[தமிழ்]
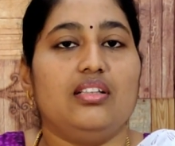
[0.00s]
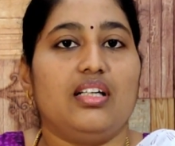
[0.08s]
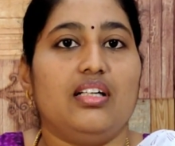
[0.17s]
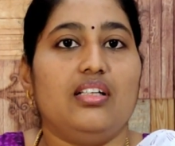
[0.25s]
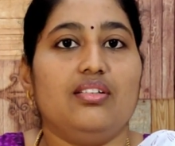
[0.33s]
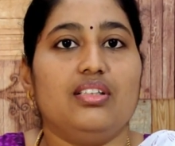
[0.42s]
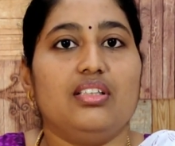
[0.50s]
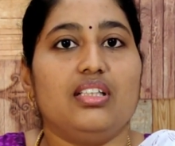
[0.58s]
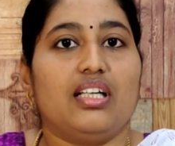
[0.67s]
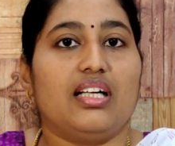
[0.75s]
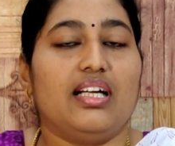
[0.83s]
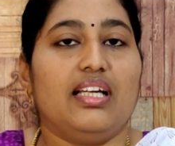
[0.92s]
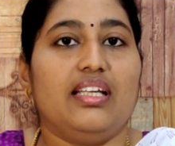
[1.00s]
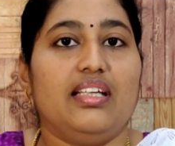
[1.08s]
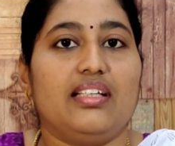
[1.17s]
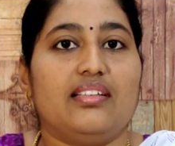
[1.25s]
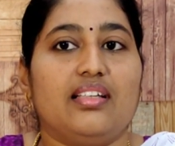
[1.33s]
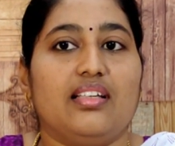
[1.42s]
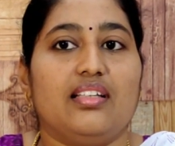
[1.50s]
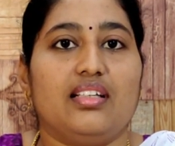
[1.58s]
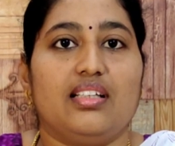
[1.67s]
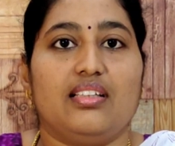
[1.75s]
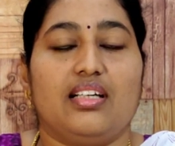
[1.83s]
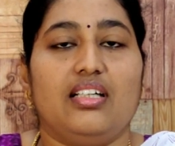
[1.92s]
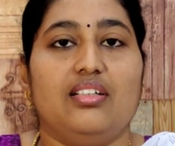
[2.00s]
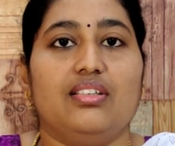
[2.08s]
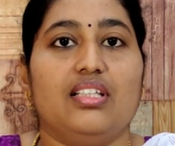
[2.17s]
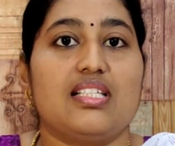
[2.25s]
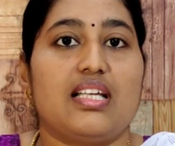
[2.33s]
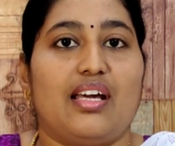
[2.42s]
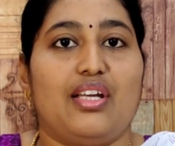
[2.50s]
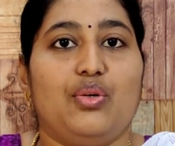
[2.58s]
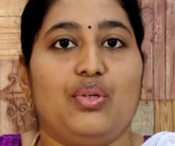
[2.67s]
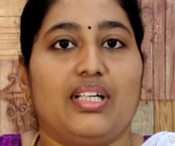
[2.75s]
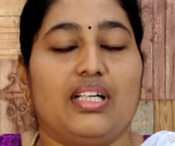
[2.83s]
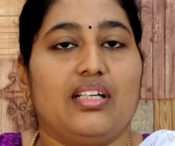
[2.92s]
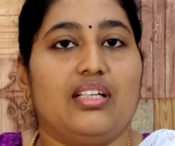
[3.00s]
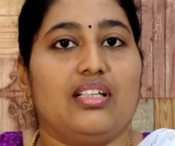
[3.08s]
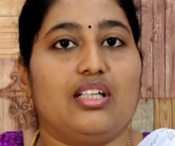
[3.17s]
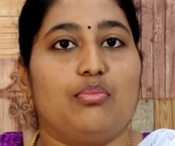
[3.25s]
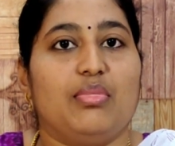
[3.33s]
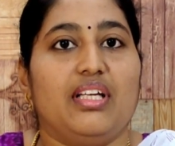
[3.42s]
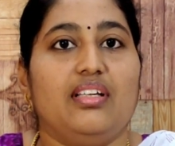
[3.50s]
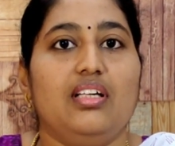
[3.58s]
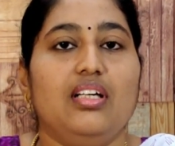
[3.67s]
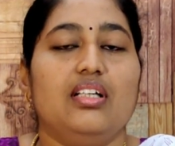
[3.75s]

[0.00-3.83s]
த்ரெட்டு வந்து நல்ல ஹைலைட்டாக தெரியுது ஏன்னா த்ரெட்டு வந்து சாரியோட கலர் இருக்கிற மாதிரி